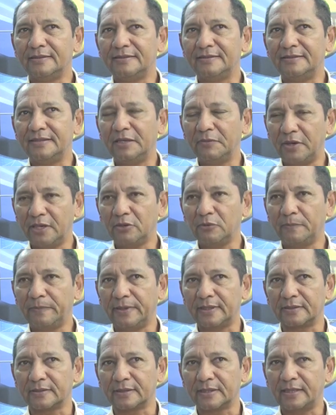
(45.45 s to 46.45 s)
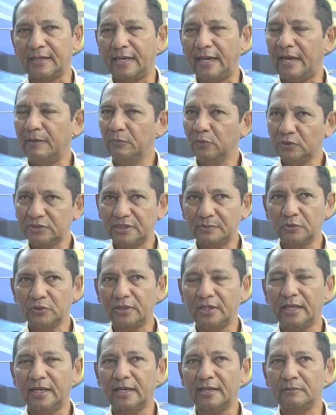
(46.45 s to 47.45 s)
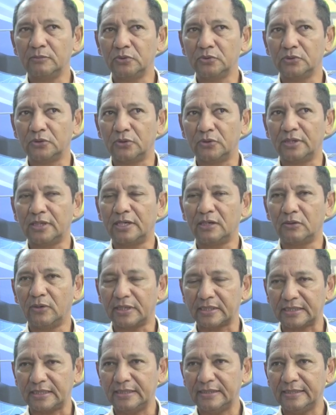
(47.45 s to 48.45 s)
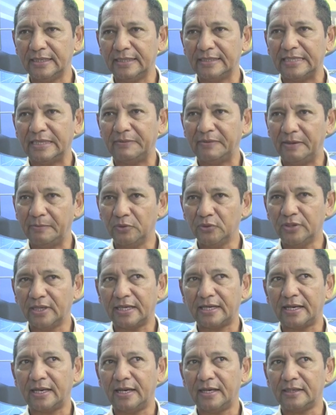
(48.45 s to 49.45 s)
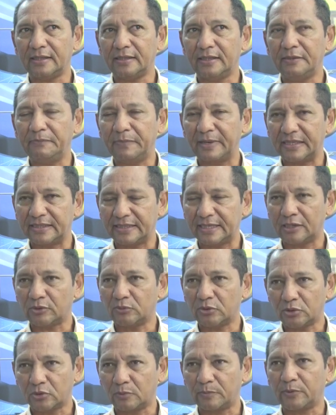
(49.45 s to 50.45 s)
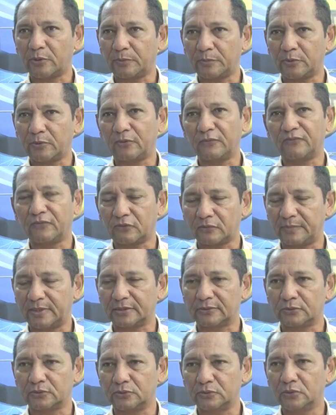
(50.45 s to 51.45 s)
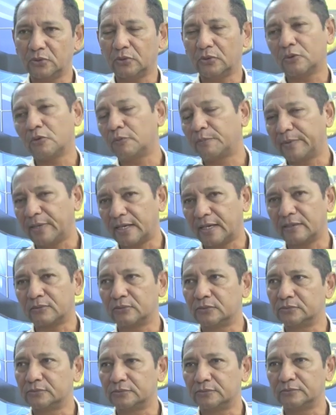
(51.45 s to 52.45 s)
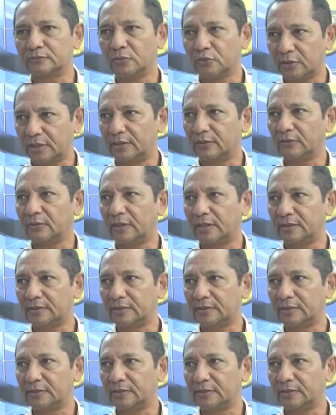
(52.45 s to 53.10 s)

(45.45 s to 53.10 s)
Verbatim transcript: de Bayupar, que hay muchas monedas en el mundo y que los artistas debemos de crear y plantear nuestro propio formato, no copiar algún modelo